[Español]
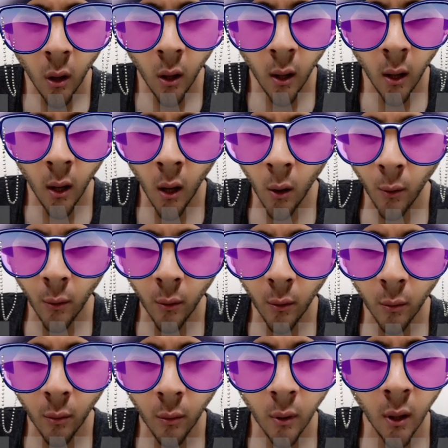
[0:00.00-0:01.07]
en
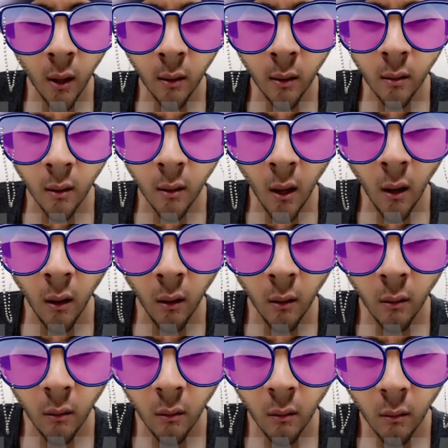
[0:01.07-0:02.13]
Outlook y en Excel.
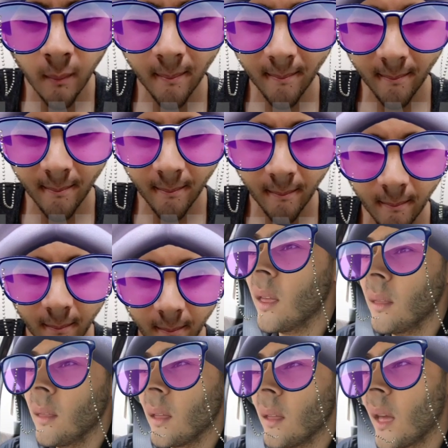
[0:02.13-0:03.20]

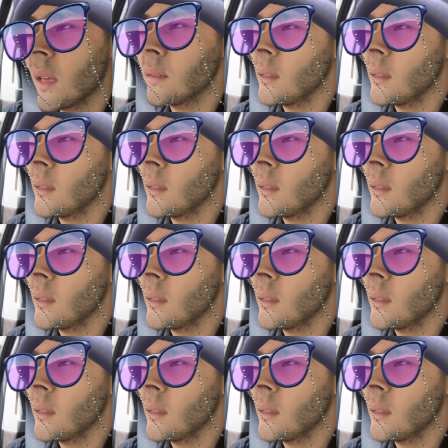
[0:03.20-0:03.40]
Ay,